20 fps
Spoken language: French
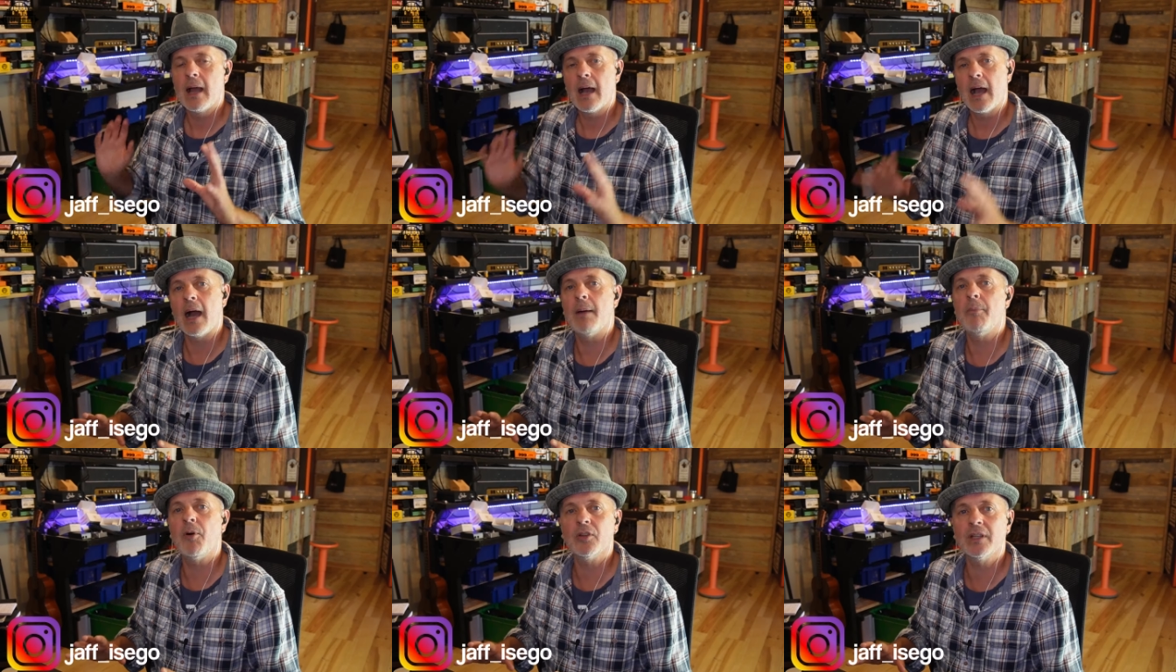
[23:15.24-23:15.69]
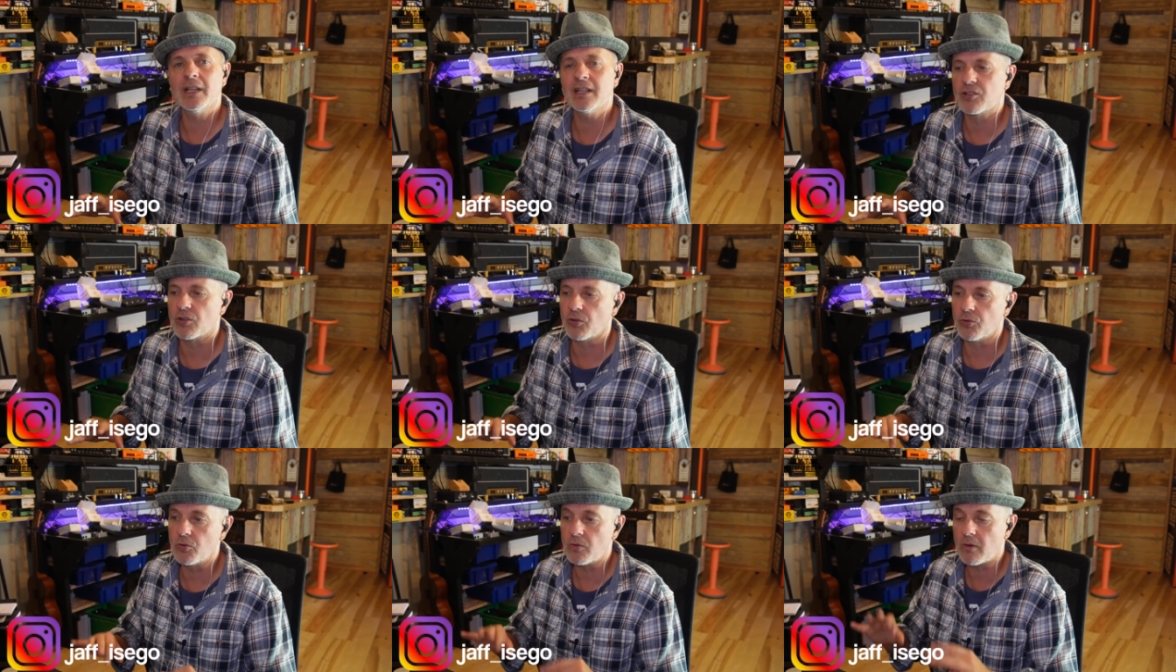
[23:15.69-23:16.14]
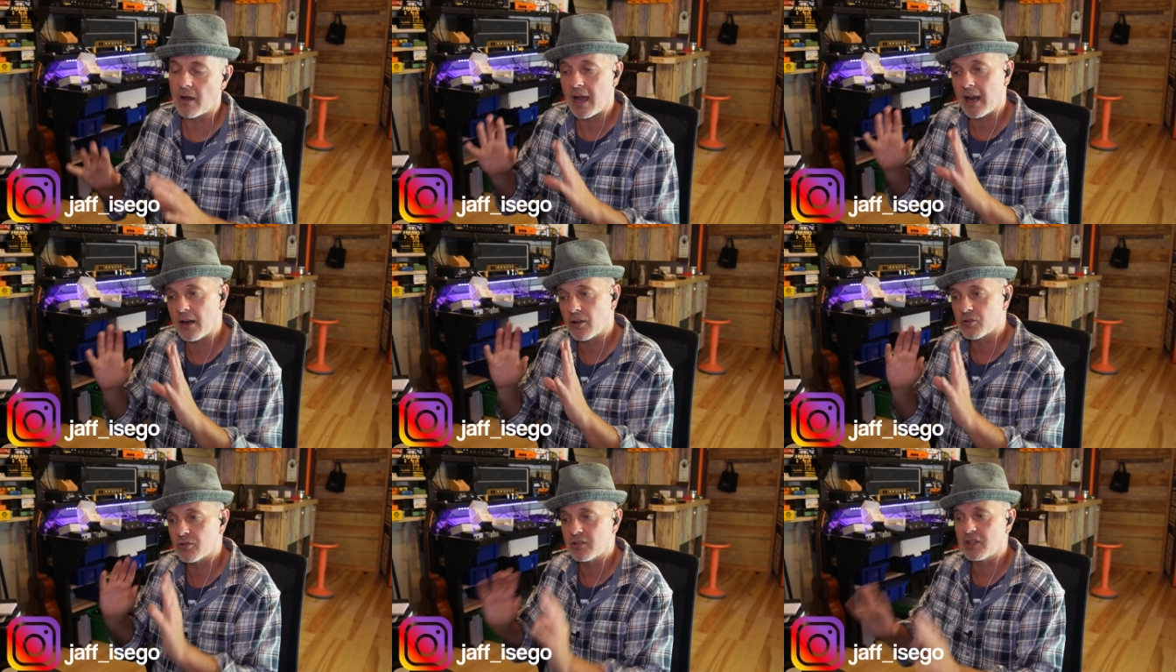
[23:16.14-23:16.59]
un bordel sans nom.
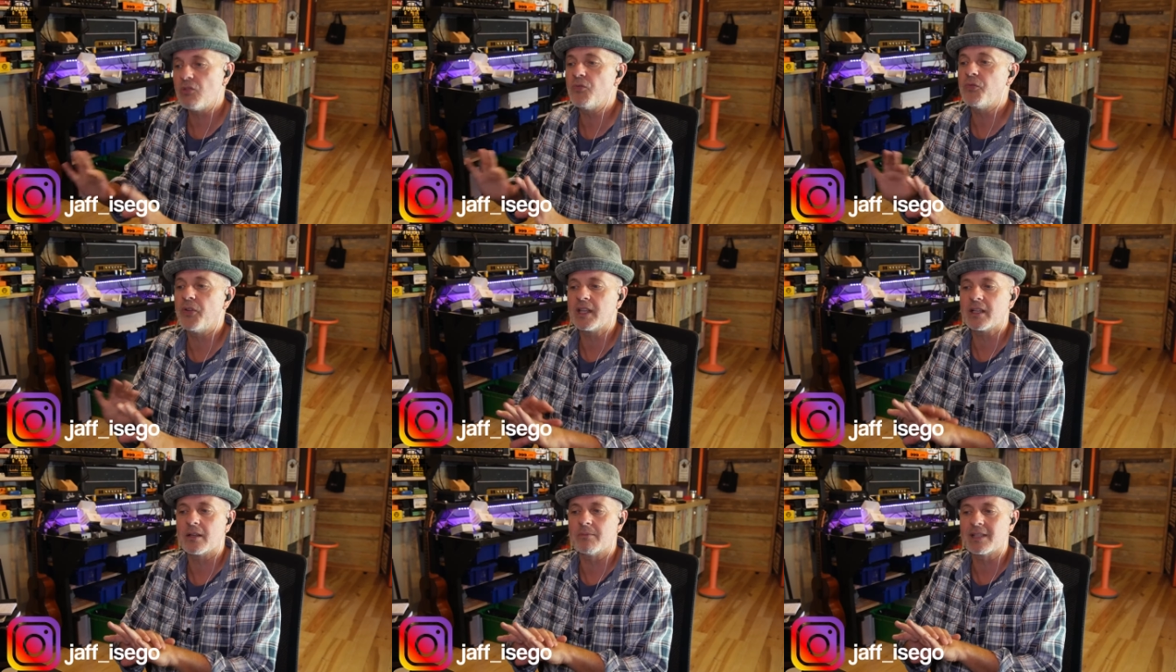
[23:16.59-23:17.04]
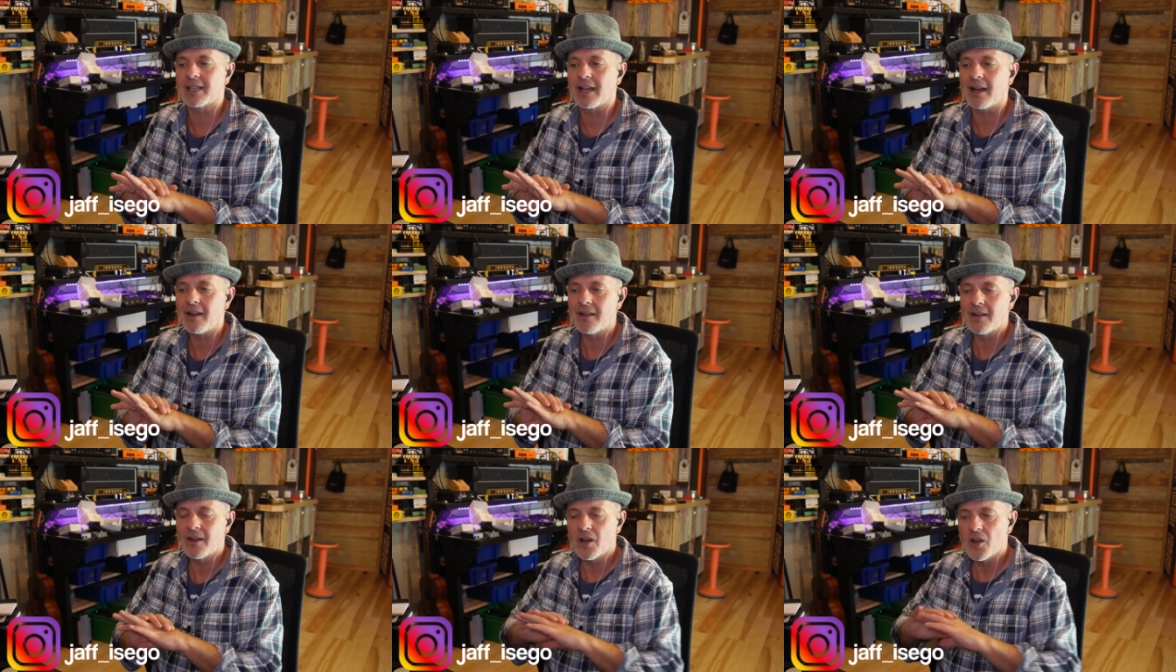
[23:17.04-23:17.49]
Alors que si vous faites comme ça,